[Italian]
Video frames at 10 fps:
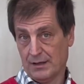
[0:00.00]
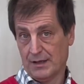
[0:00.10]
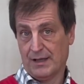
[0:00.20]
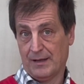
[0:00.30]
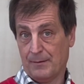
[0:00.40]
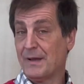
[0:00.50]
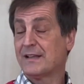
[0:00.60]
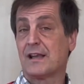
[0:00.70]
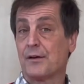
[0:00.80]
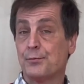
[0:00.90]
eh,
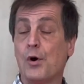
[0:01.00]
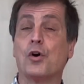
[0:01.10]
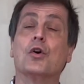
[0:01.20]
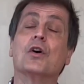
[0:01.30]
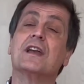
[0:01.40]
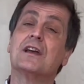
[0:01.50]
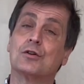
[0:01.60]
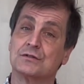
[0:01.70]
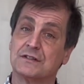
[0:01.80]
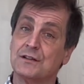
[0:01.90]
mettere a fuoco i
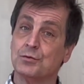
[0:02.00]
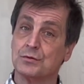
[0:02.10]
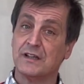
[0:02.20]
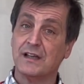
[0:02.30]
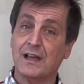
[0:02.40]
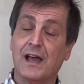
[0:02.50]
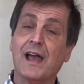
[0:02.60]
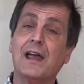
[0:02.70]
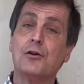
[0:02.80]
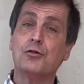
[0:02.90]
contenuti
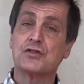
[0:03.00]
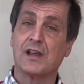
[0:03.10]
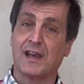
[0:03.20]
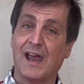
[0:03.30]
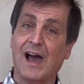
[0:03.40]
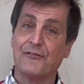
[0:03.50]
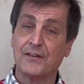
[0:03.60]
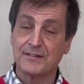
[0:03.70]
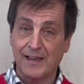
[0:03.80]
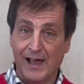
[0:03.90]
e riuscire a
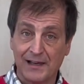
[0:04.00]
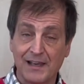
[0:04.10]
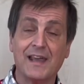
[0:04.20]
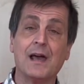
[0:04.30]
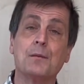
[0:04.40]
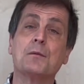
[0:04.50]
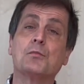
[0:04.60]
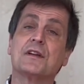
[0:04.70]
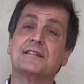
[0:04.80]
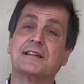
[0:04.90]
fissarli e a
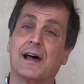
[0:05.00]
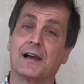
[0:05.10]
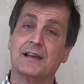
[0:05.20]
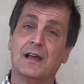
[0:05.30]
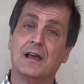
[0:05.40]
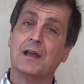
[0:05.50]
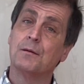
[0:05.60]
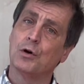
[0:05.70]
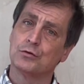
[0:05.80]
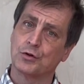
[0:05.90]
memorizzarli in
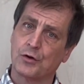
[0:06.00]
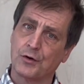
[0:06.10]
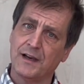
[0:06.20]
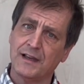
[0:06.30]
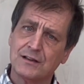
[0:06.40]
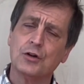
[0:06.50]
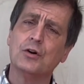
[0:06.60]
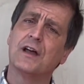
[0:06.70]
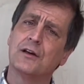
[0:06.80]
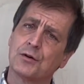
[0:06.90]
modo
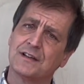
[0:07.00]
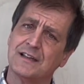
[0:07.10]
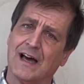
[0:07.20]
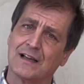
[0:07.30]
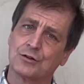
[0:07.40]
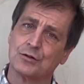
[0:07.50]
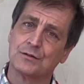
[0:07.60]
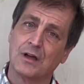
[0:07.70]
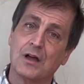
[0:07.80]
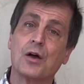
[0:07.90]
corretto e
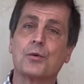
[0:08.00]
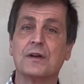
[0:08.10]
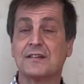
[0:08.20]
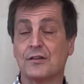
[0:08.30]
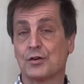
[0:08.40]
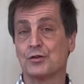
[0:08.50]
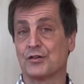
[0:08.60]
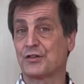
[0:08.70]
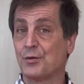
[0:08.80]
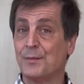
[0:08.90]
ordinato. Questi sono
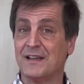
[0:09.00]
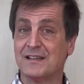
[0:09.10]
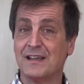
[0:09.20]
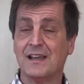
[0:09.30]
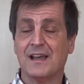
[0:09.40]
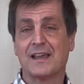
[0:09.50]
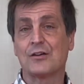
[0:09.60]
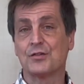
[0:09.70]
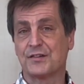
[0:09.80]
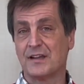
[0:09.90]
strumenti che
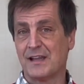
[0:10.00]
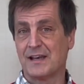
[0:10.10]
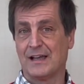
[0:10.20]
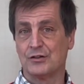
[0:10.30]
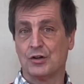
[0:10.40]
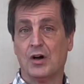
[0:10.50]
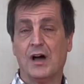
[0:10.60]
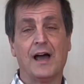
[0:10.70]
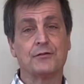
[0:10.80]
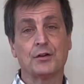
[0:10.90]
consentiranno
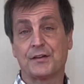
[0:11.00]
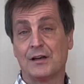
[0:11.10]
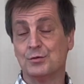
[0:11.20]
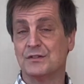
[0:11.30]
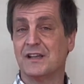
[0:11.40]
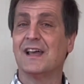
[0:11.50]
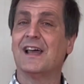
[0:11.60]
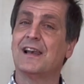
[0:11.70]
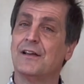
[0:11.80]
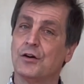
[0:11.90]
ai vostri alunni e
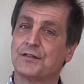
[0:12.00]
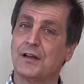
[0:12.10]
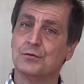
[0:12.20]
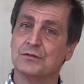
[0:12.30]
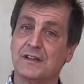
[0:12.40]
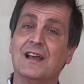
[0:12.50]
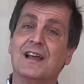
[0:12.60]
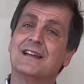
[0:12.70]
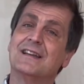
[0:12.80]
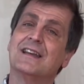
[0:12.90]
alle vostre alunne
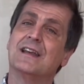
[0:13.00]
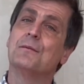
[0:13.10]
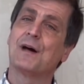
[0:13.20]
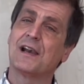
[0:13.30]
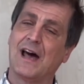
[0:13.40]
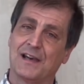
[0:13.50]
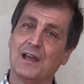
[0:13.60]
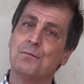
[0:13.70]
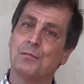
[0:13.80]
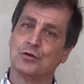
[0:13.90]
di imparare
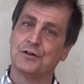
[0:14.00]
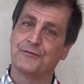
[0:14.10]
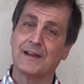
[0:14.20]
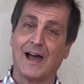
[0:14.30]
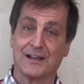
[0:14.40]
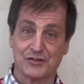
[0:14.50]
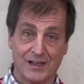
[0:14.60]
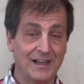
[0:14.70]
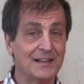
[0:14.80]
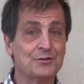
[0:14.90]
in modo
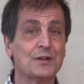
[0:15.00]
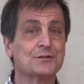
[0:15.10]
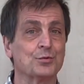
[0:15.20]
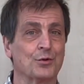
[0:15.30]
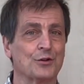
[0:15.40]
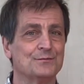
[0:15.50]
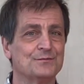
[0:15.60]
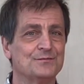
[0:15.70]
efficace e duraturo.